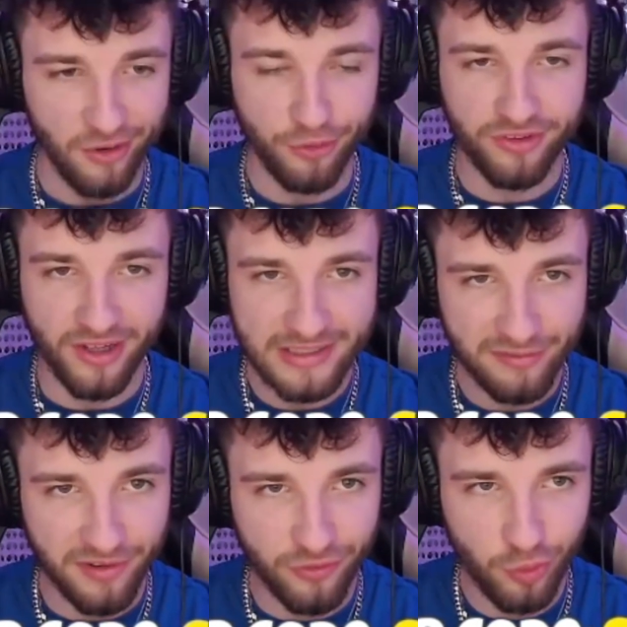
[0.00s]
Und dann
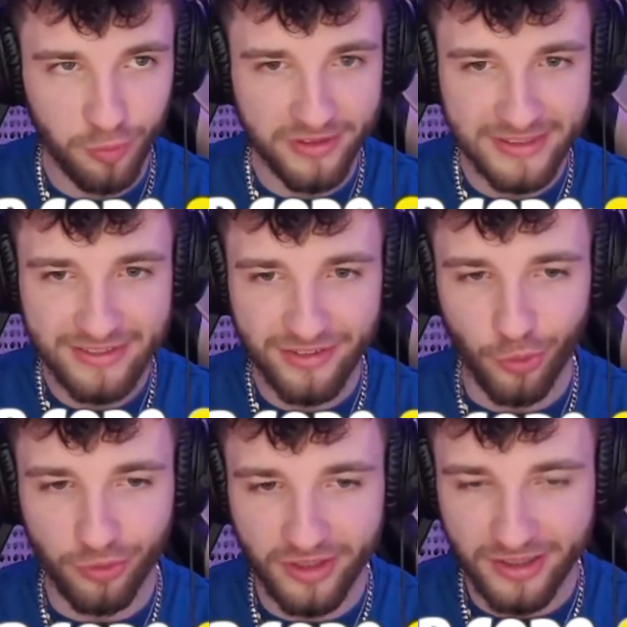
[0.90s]
versuchen wir diese
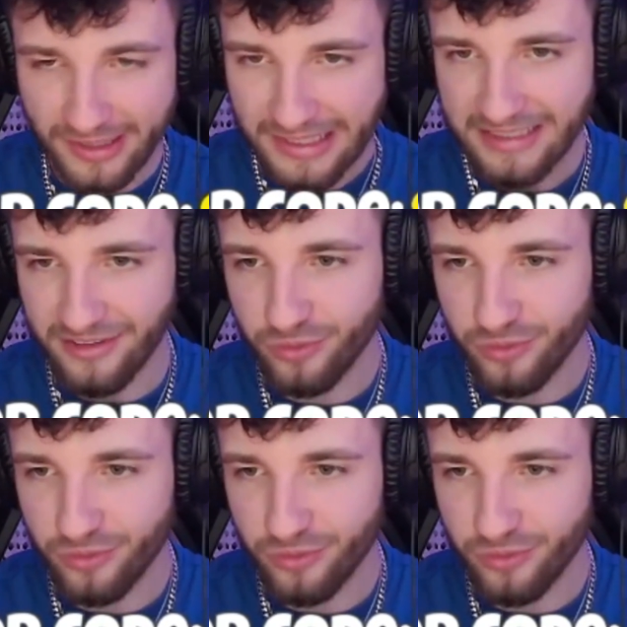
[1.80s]
Runde zu